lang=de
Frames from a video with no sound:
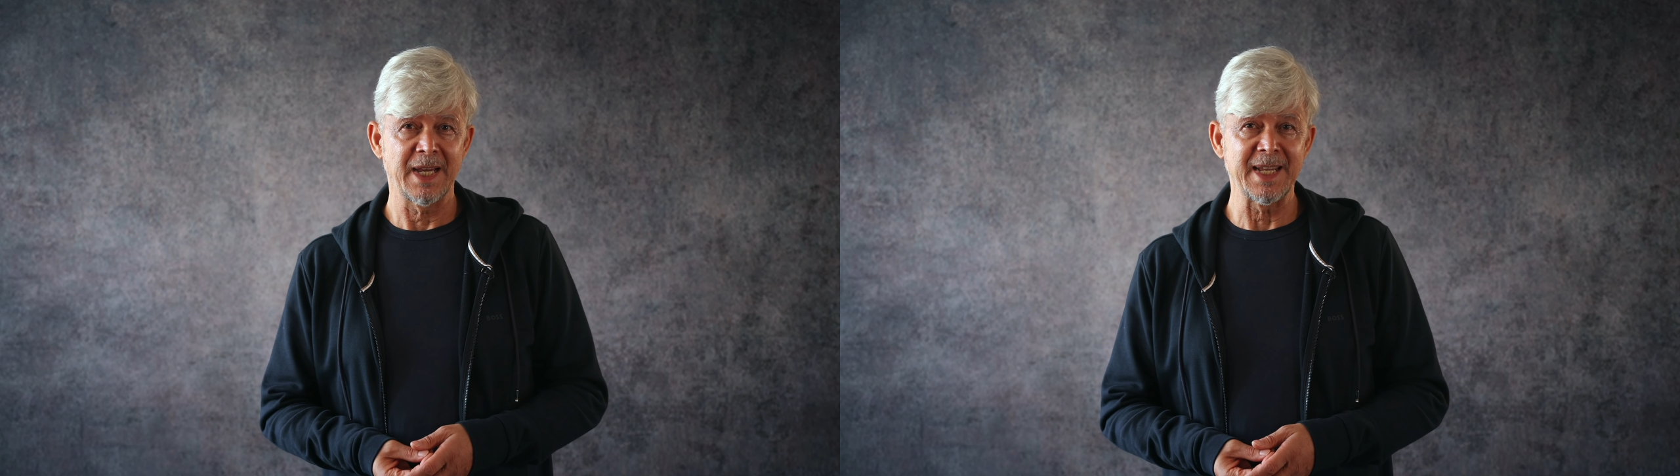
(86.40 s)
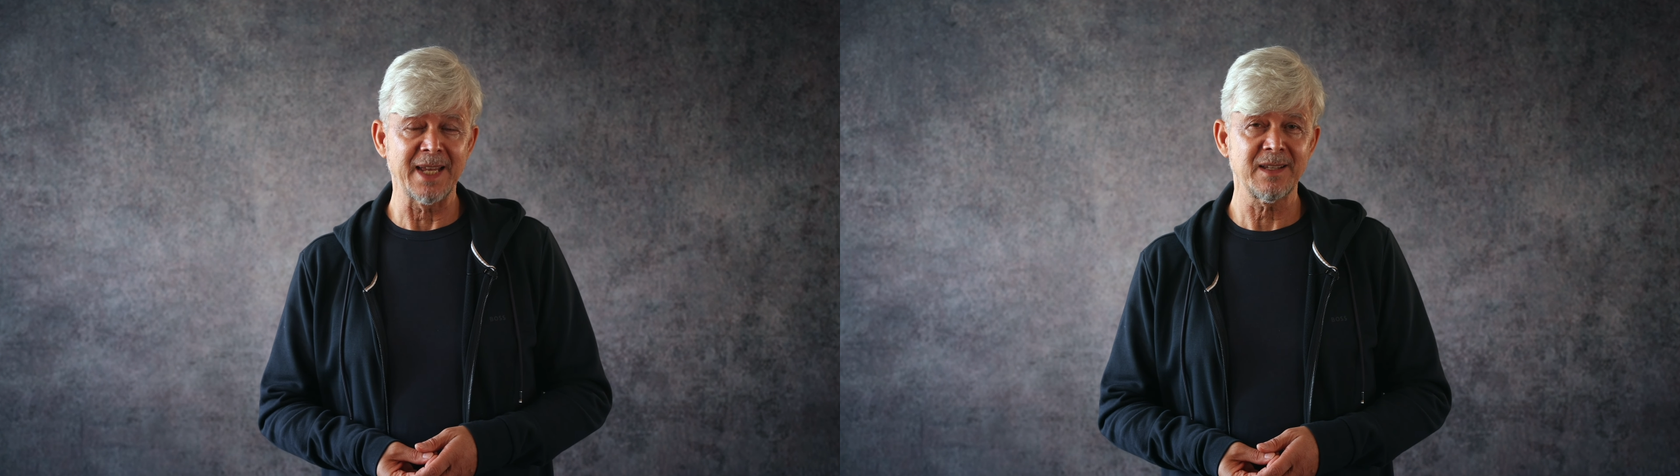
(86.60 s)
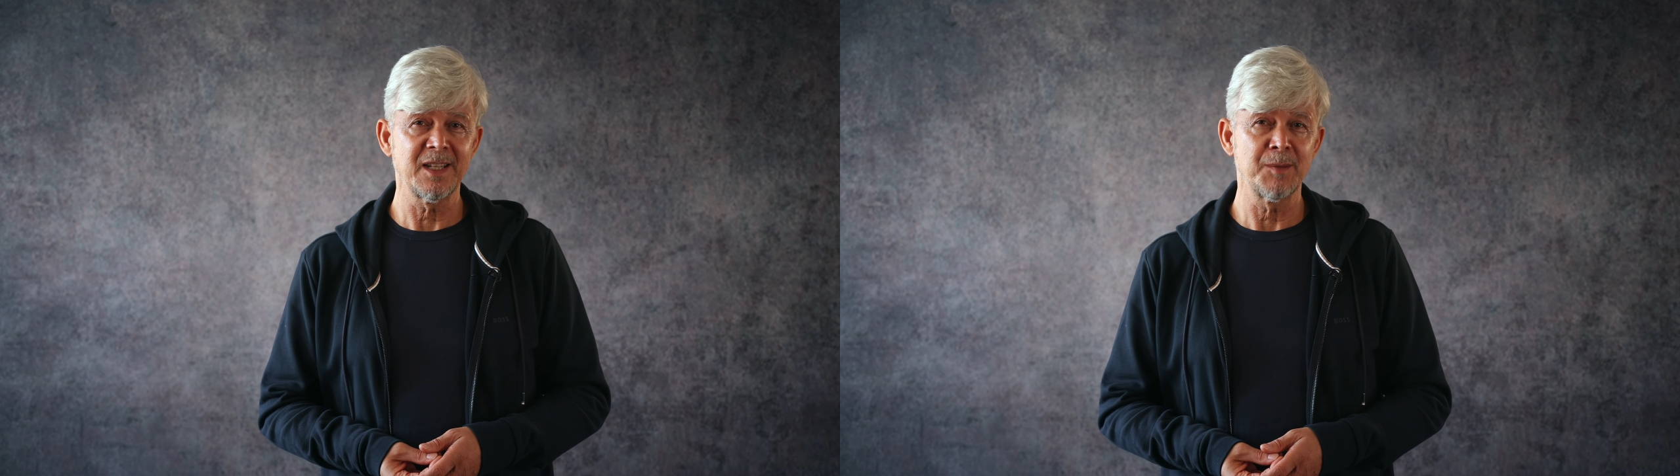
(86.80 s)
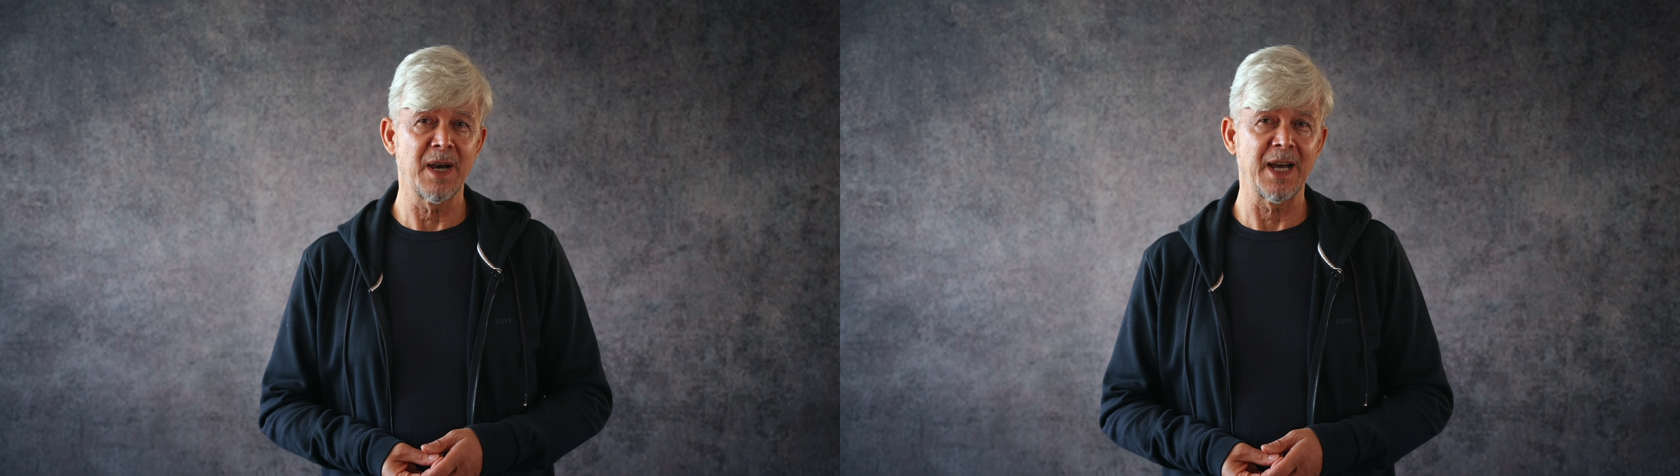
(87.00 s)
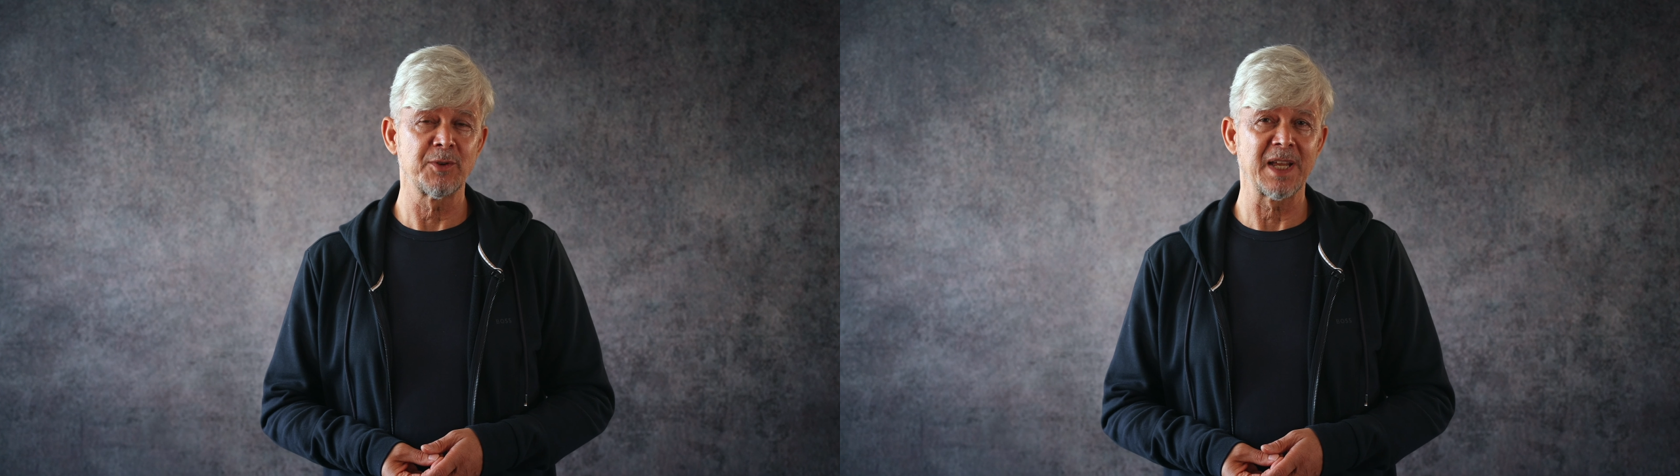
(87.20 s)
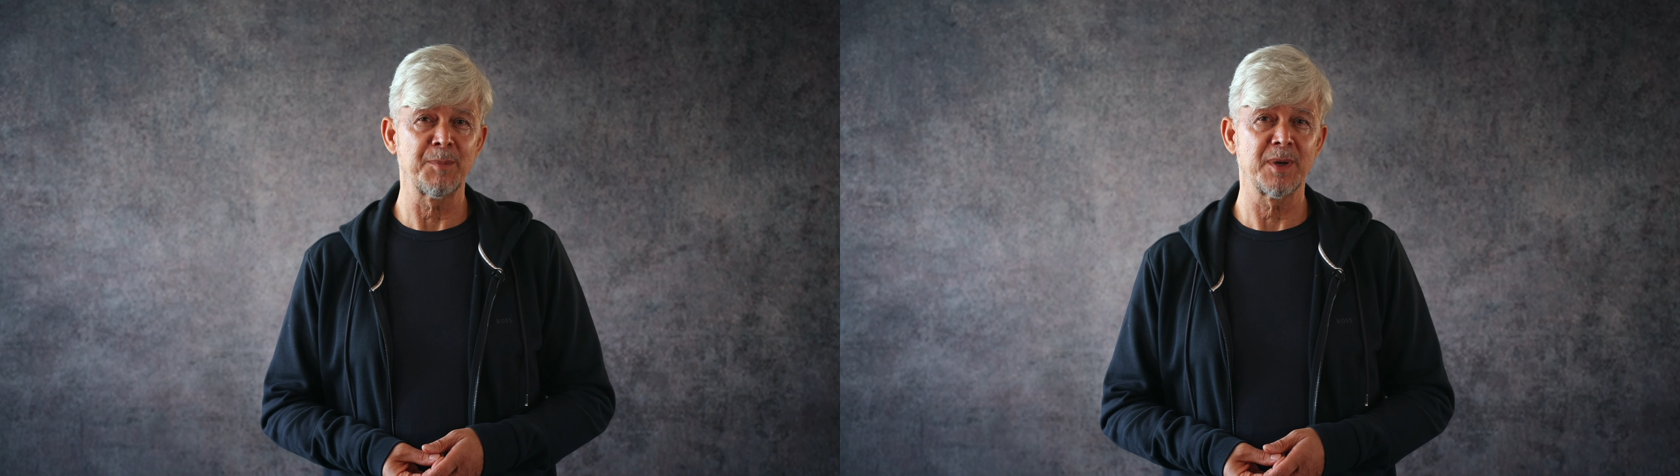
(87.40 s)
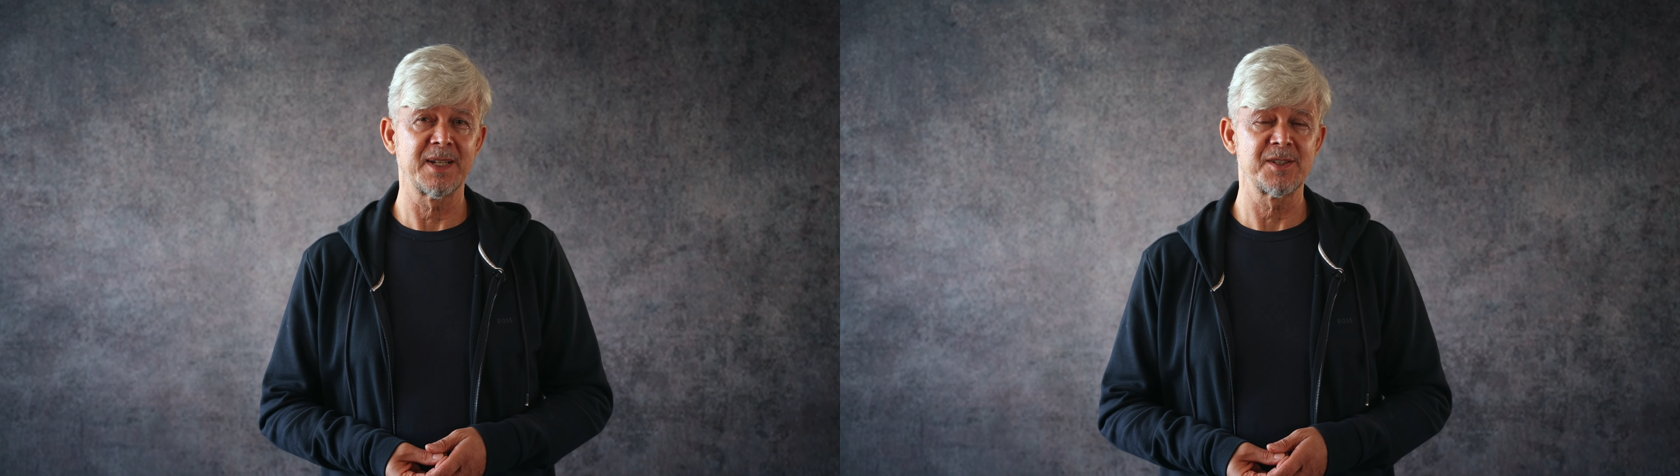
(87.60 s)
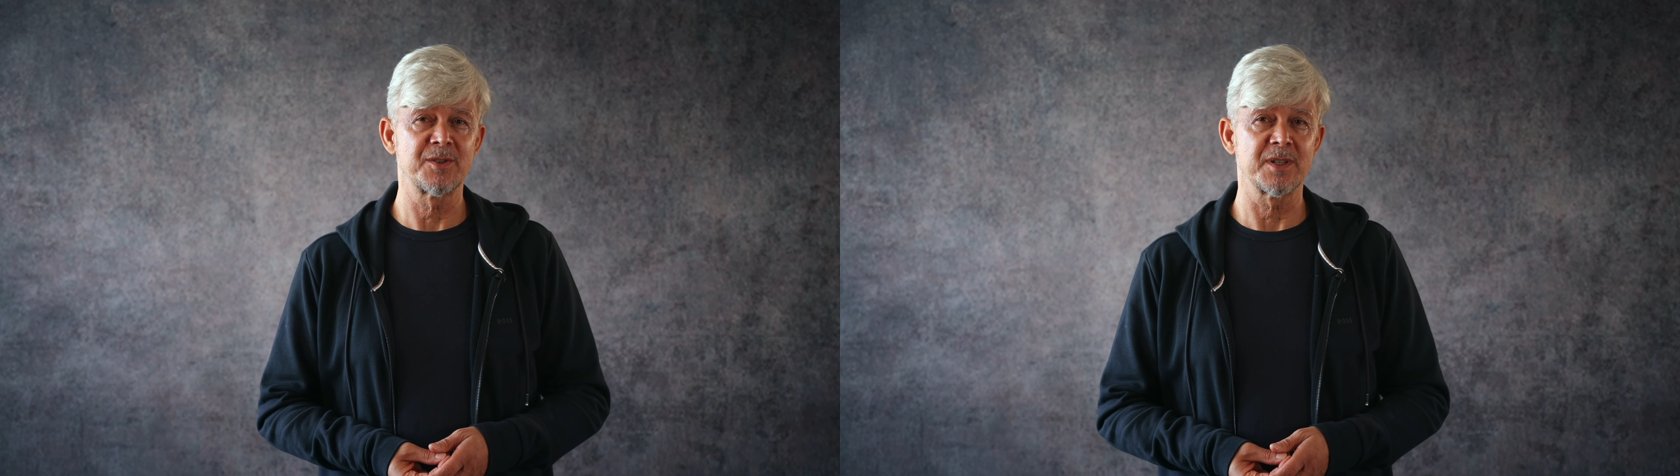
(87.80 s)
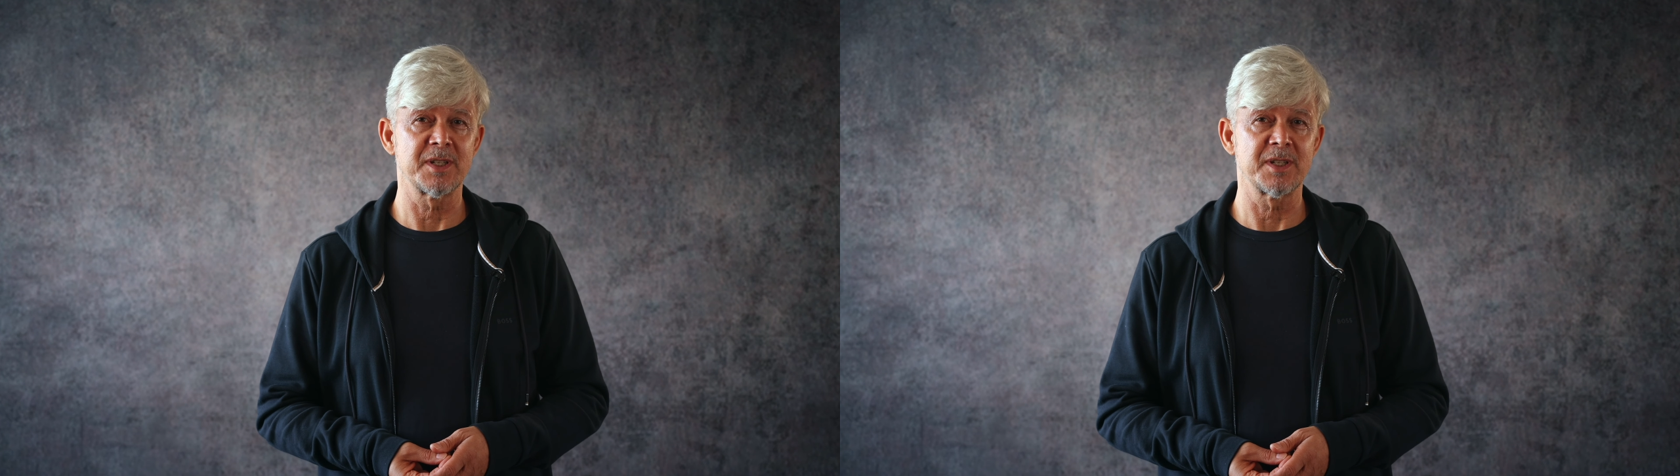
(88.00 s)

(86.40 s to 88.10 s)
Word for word: Eine angenehme An- und Abreise zur